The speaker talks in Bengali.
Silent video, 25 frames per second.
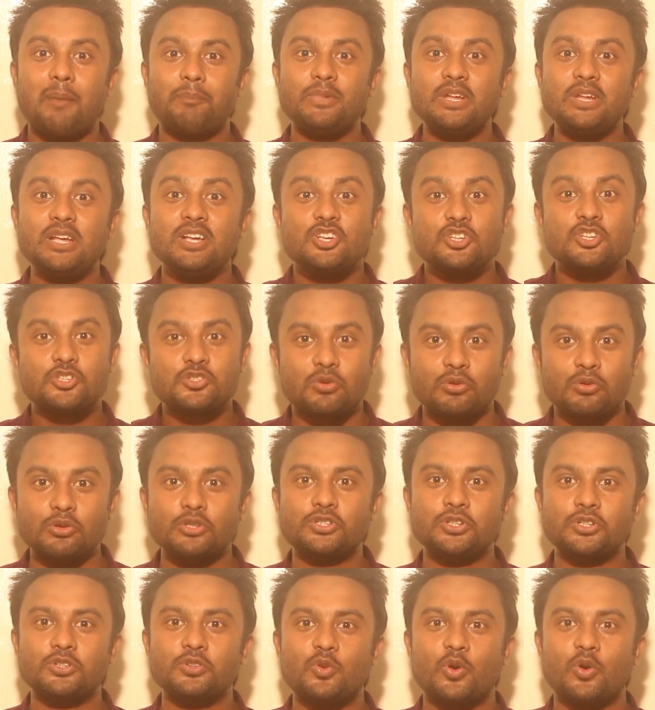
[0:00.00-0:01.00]
আপনি
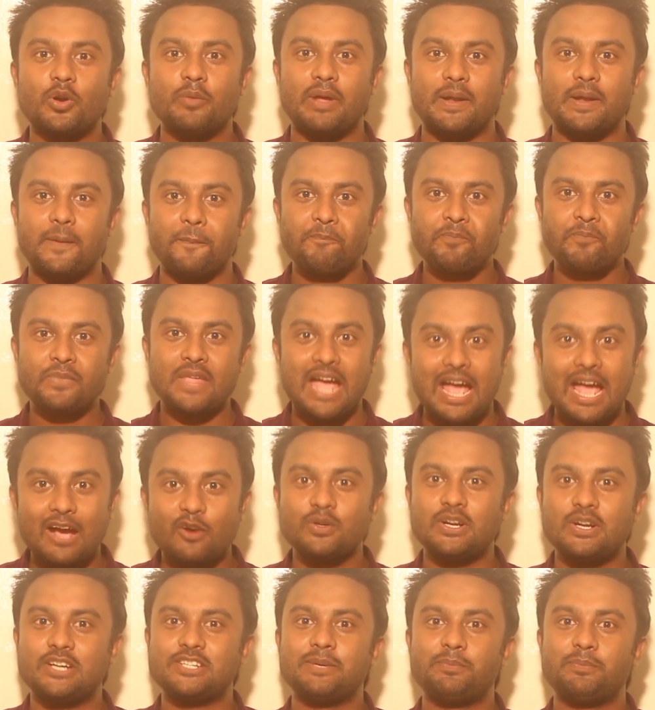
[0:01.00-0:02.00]
সলিউশন করবেন
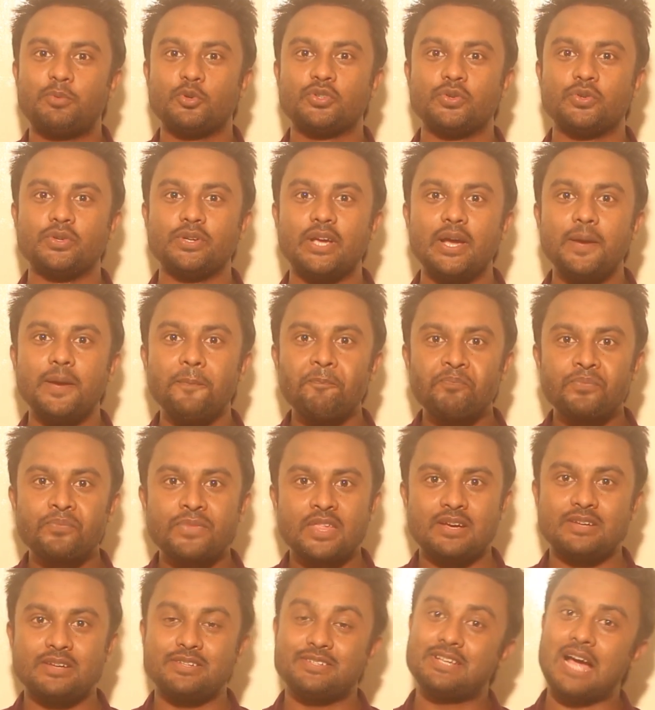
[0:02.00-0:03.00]
এখন আসি প্রসঙ্গে
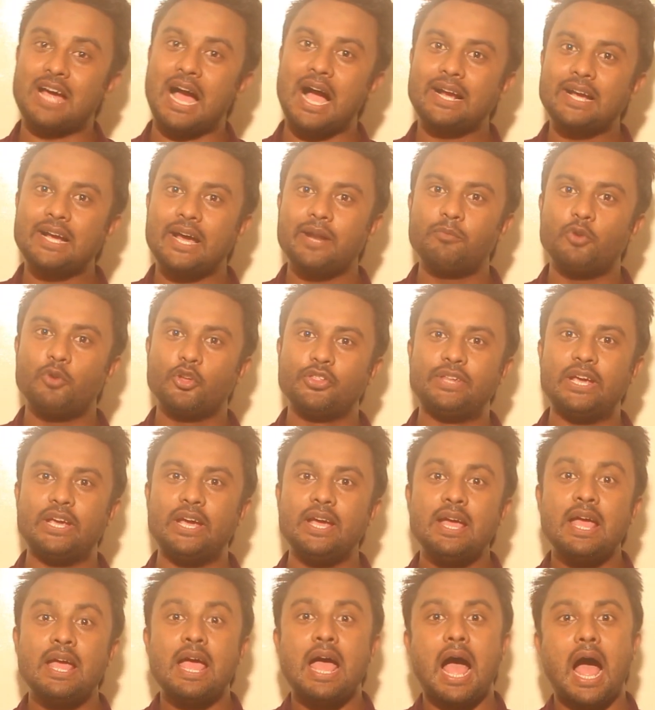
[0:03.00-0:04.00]
ঢাকার মধ্যে
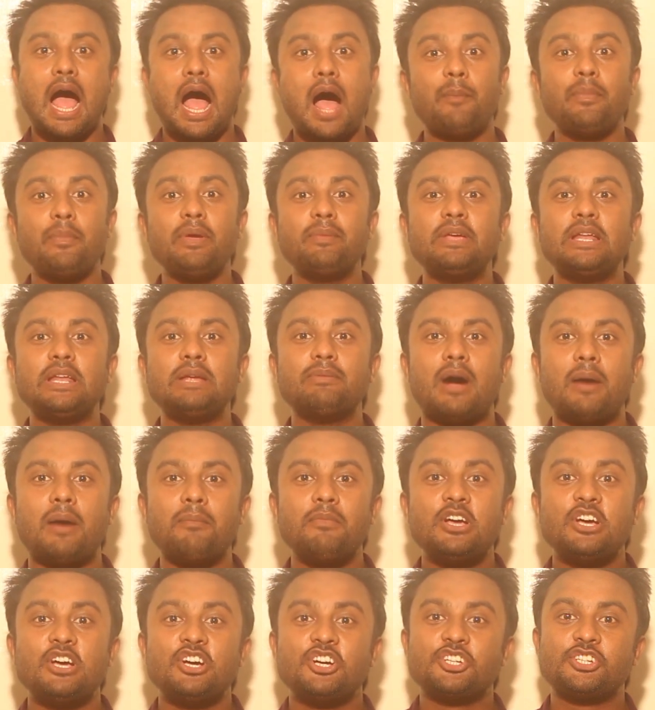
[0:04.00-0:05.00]
আমি মিনিমাম
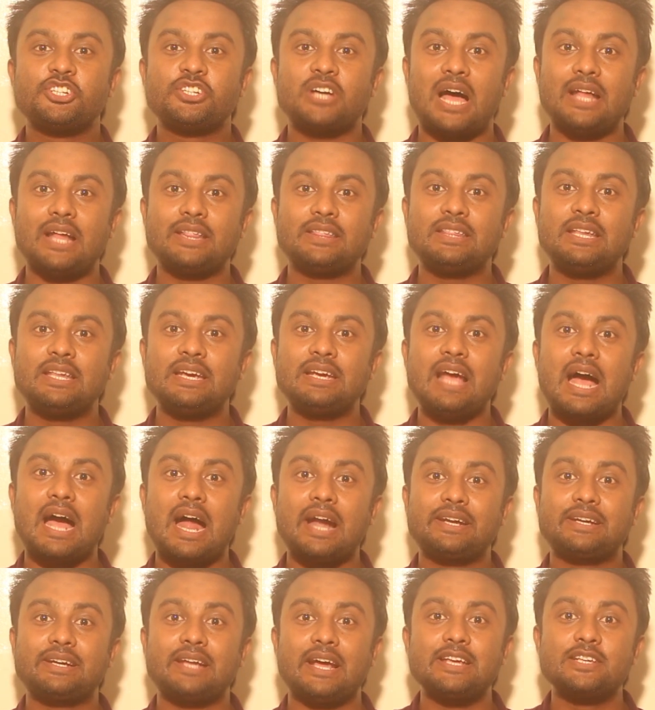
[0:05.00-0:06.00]
সাত থেকে
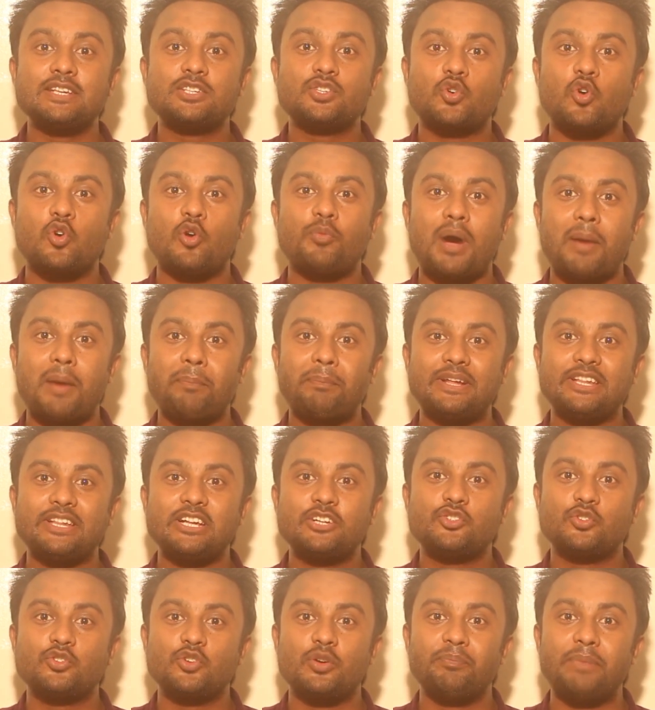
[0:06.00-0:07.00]
আটটা স্কোপ
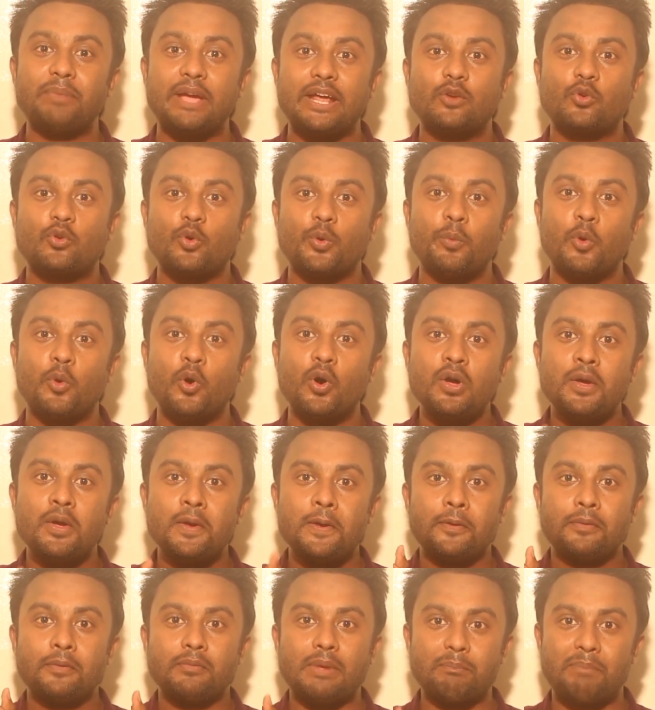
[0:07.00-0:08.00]
আপনাদের জন্য বের করব
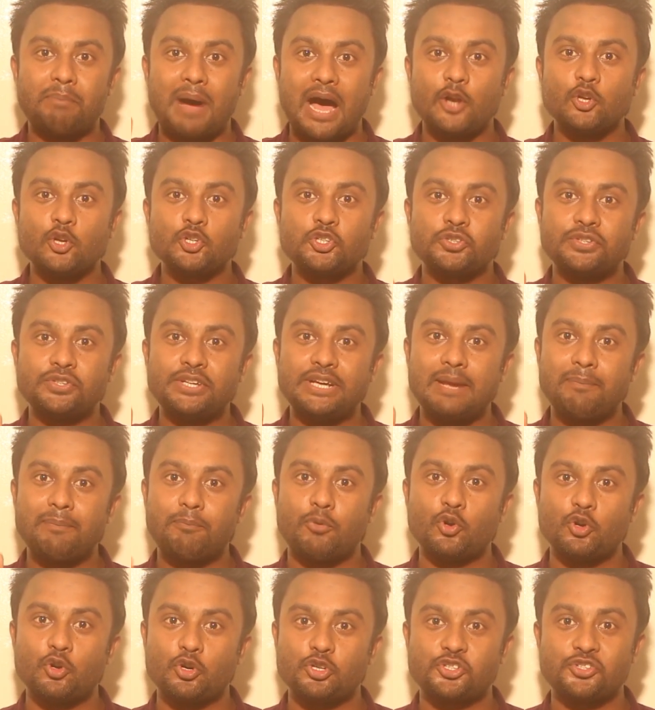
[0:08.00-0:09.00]
বারোশো থেকে
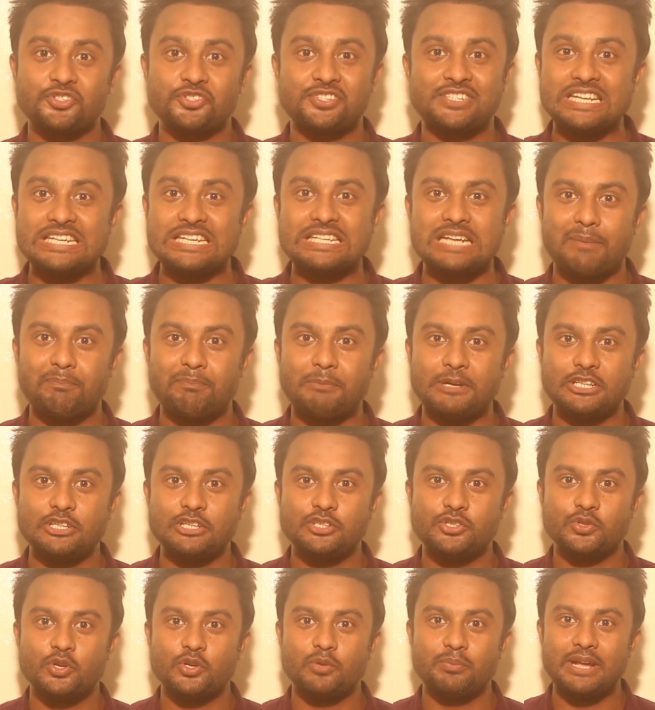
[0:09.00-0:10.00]
পনেরোশো সিট আপনাদের
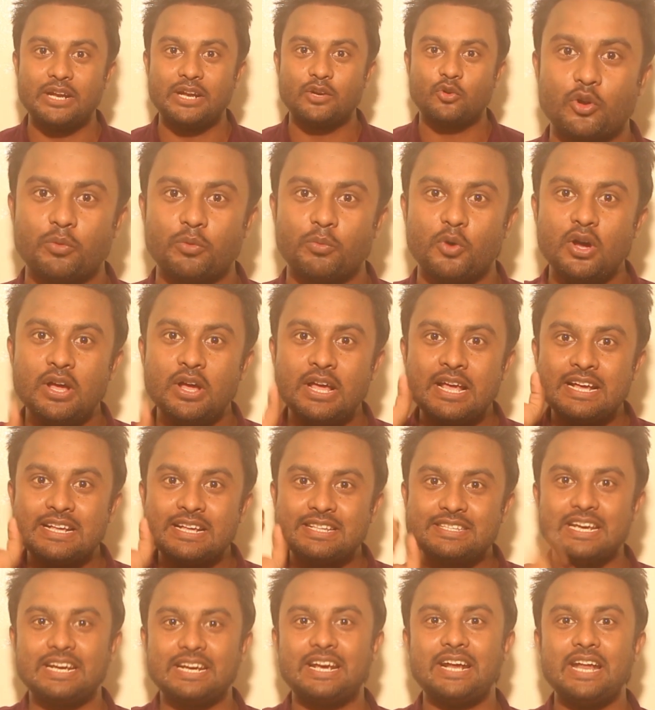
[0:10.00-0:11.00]
জন্য বের করব
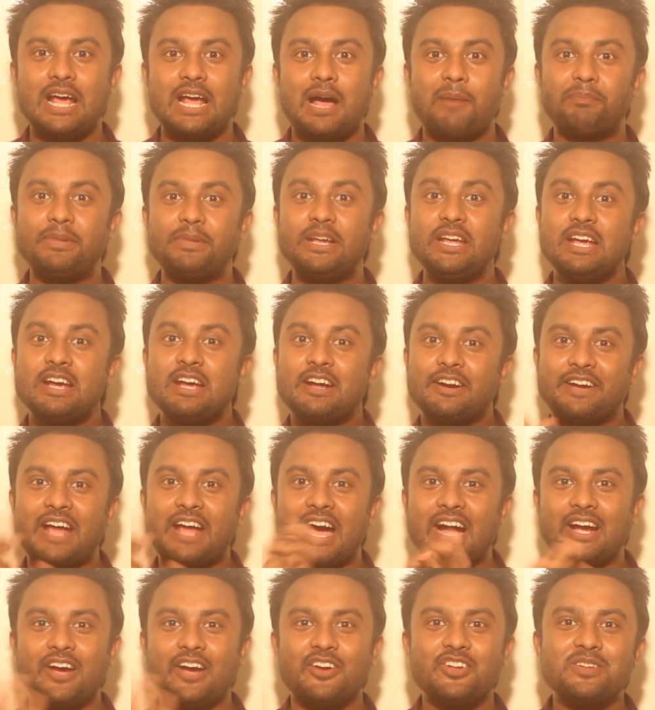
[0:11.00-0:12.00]
যেখানে আপনি
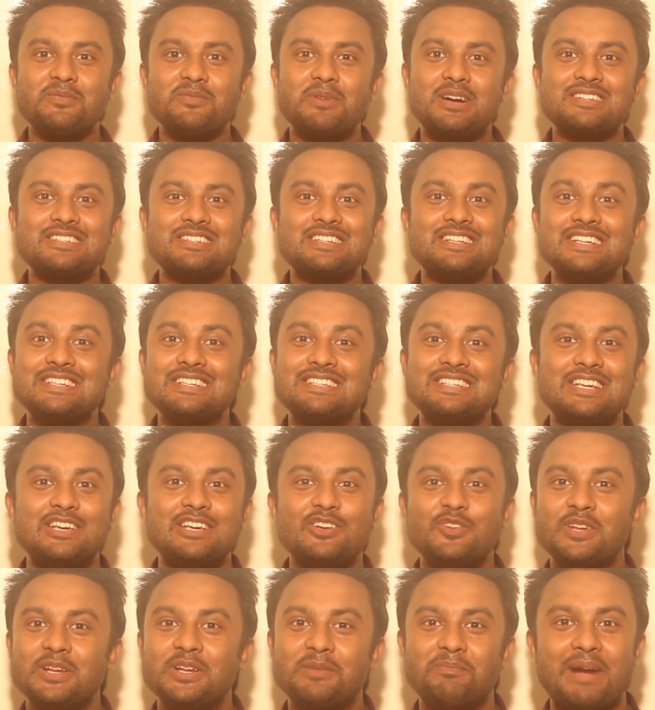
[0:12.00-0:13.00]
ঢাকা ইউনিভার্সিটি সি
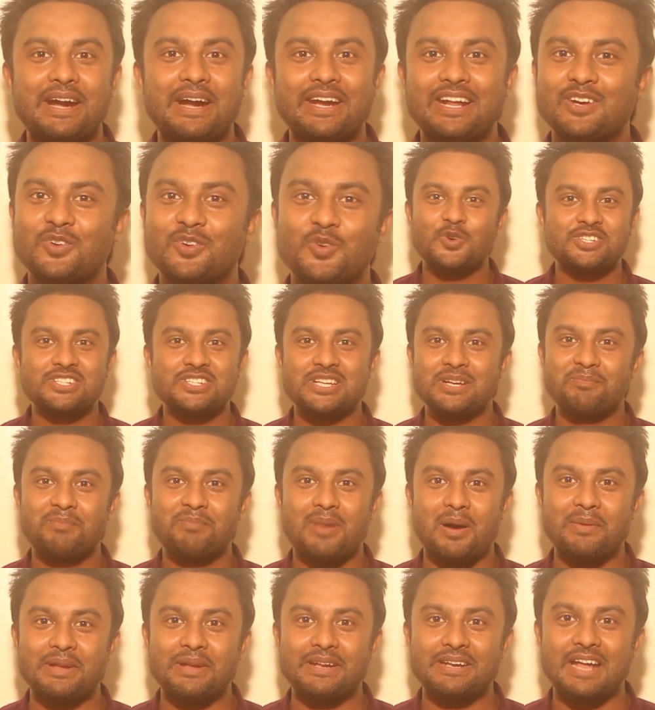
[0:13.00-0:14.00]
ইউনিট প্যাটার্ন কোয়েশ্চেন
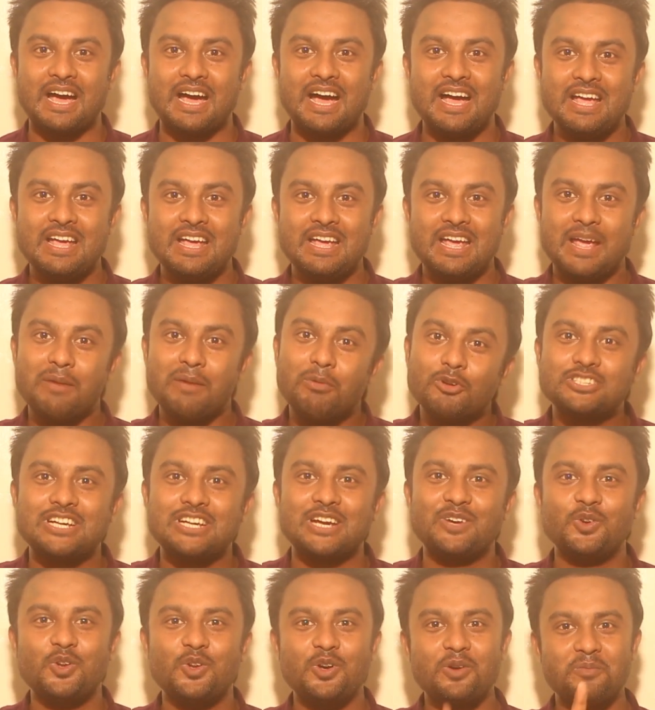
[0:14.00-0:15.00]
পাবেন না এবং
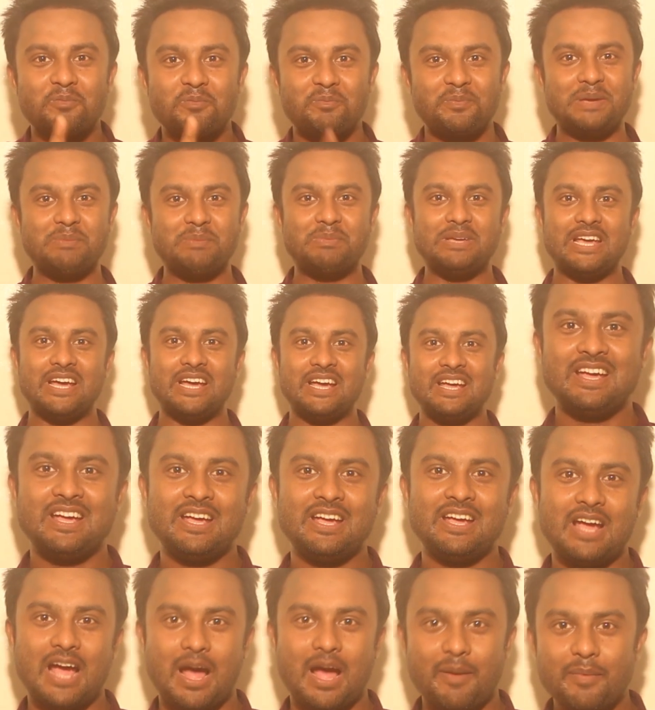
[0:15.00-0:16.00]
সেগুলো বিবিএ
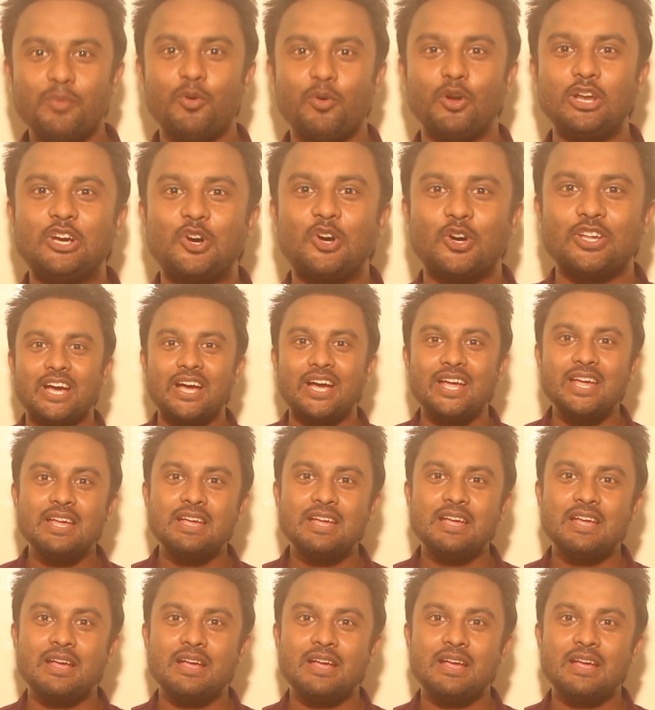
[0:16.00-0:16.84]
আমি বলি কথায়